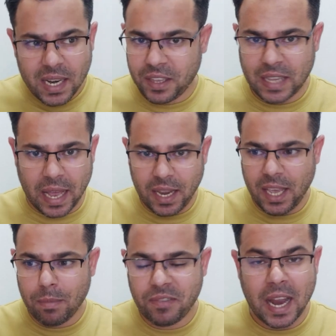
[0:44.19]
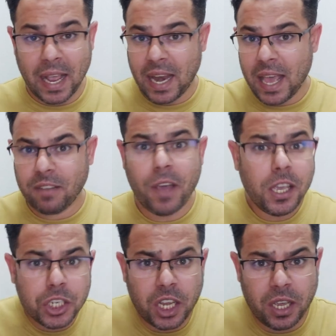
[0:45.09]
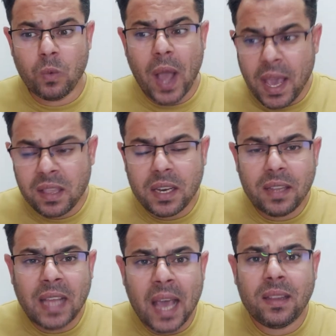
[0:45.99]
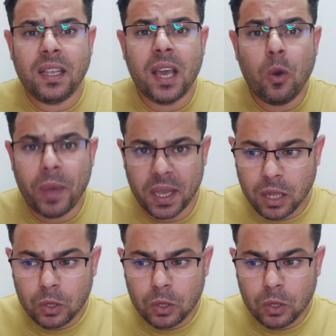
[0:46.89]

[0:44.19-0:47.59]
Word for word: في التعليم في الاكلات في اي شيء وعايز ان انت حد يجاوبك